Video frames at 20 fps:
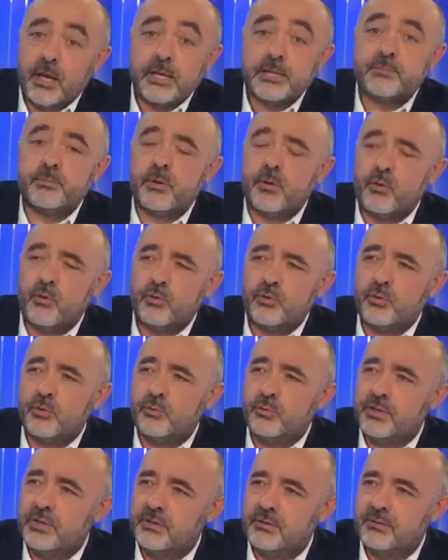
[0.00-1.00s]
Espérons que
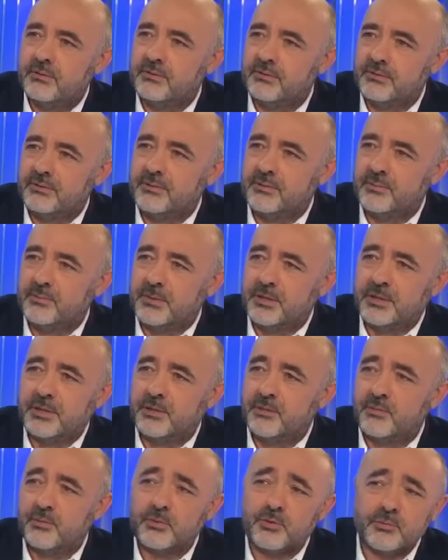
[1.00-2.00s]
oui. Hmm. Mais
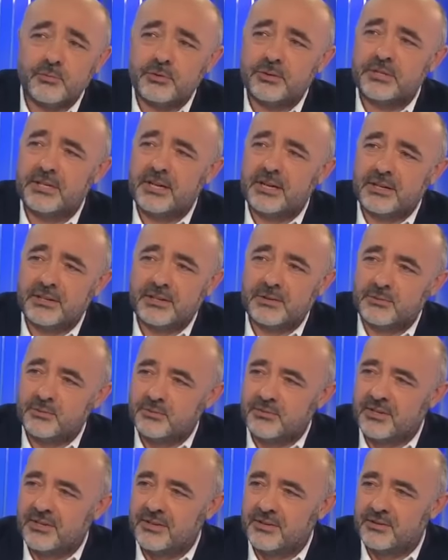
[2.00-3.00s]
il faut demander à la rédaction
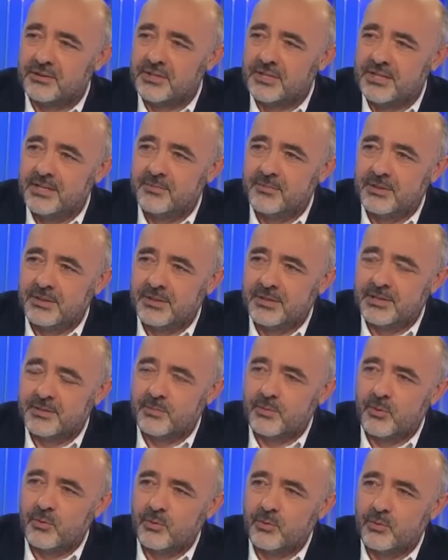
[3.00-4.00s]
du Canard enchaîné. Mais
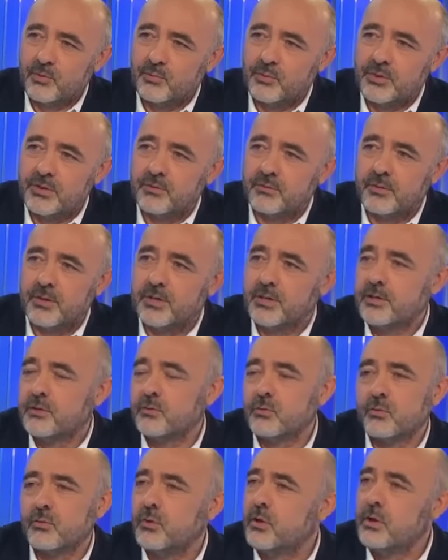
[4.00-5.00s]
espérons que oui. Enfin,
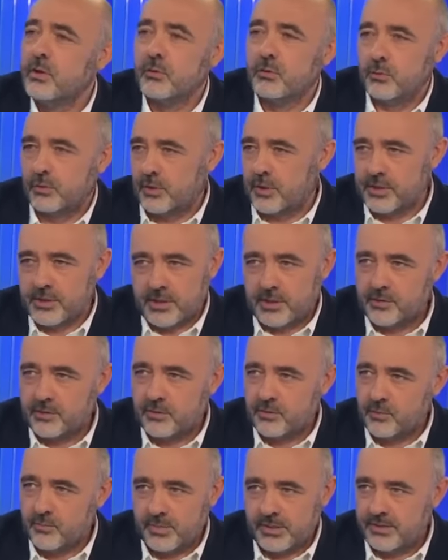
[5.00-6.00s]
ils ont le Canard
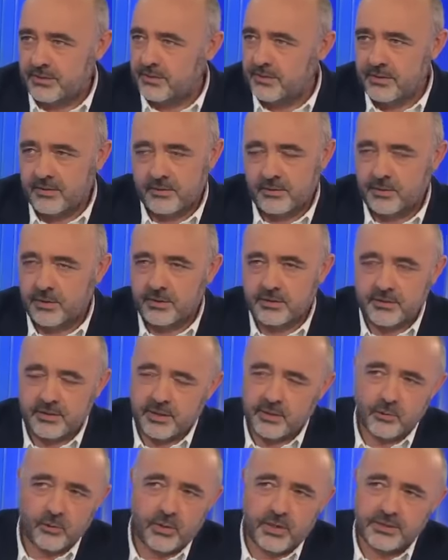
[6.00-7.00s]
dans le passé
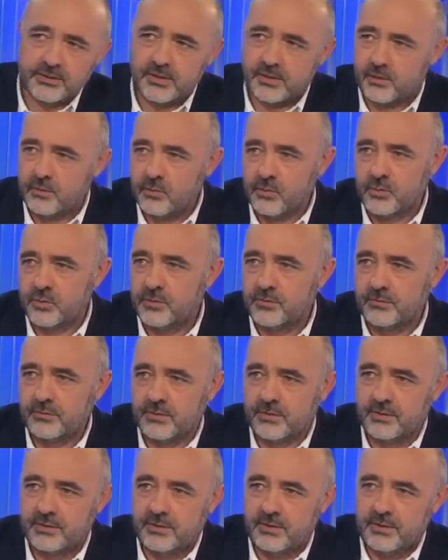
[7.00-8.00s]
enquêté à droite, à gauche.
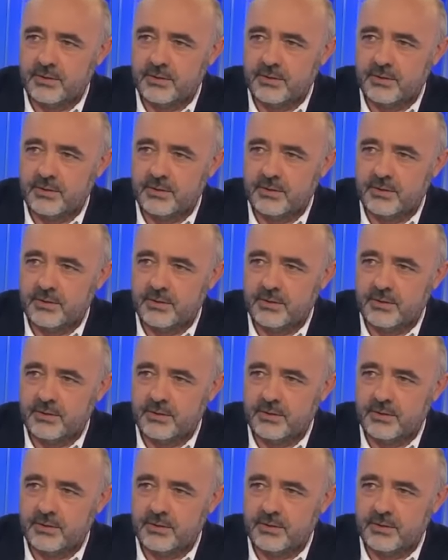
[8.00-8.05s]
Enfin.